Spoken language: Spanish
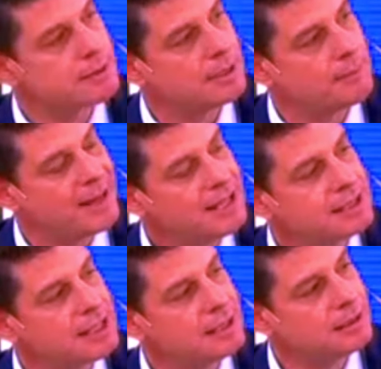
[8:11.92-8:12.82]

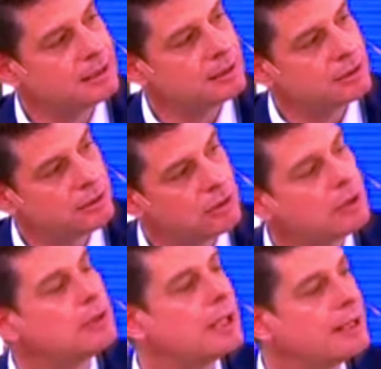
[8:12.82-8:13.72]
¿basta o
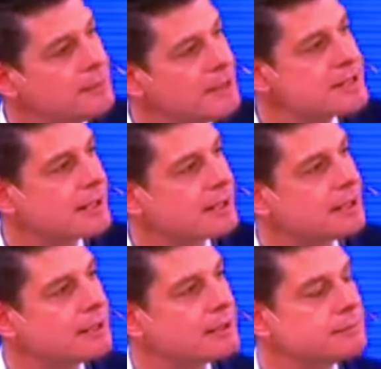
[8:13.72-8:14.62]
además se
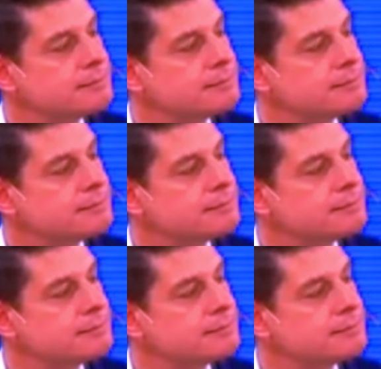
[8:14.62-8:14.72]
requieren?